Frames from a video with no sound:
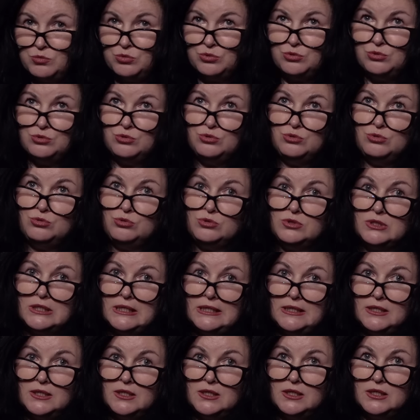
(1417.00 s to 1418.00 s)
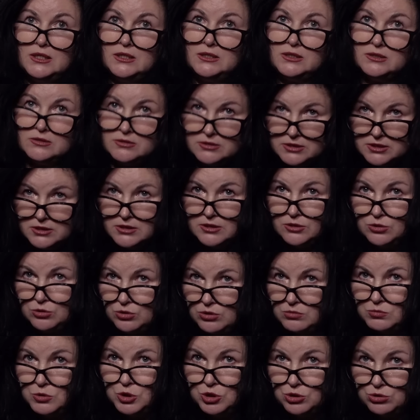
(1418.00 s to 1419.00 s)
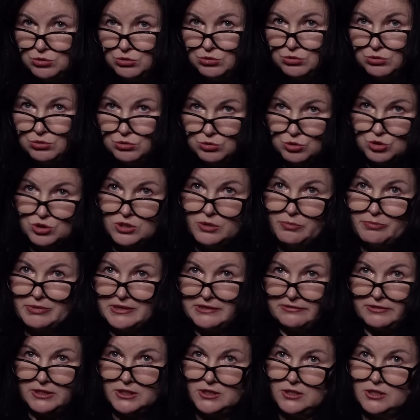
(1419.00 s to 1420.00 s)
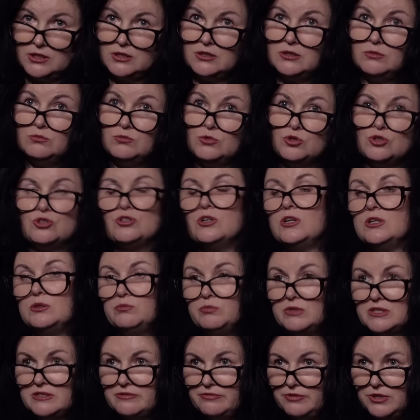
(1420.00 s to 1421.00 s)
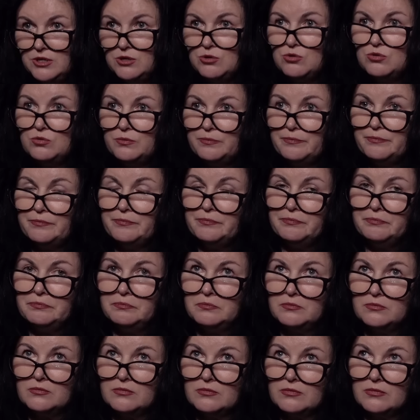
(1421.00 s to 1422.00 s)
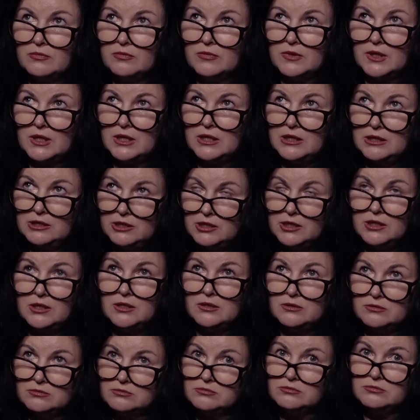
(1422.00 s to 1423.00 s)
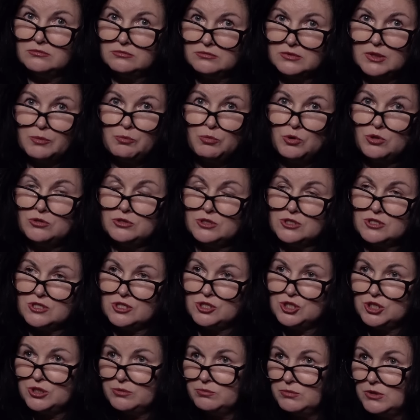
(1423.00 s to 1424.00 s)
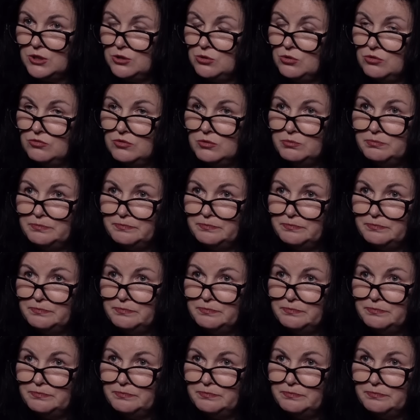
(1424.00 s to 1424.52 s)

будут дуть. Это говорит о том, что нужно проветрить немножко атмосферу угу. и наполниться чем-то новым.